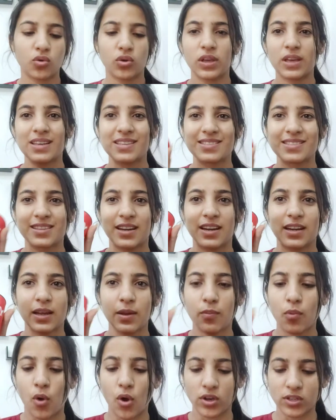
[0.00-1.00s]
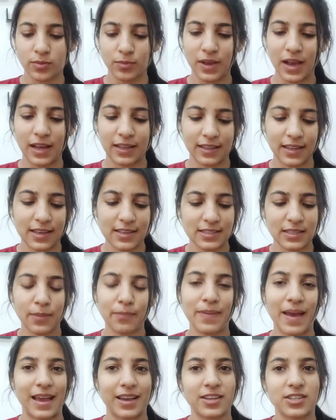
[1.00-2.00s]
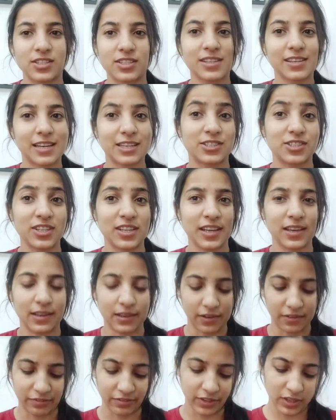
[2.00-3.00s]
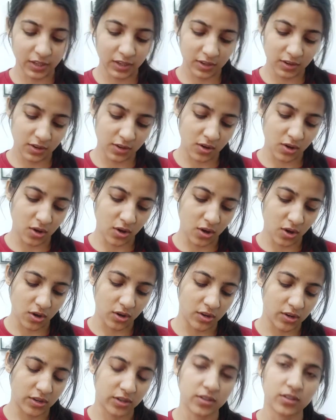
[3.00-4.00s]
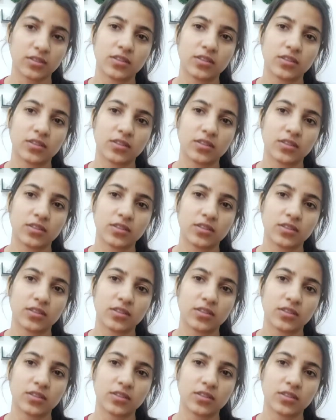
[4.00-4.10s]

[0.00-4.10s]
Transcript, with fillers: so, ये इस तरह के बॉक्स में आता है इसकी पैकेजिंग अच्छी है काफ़ी और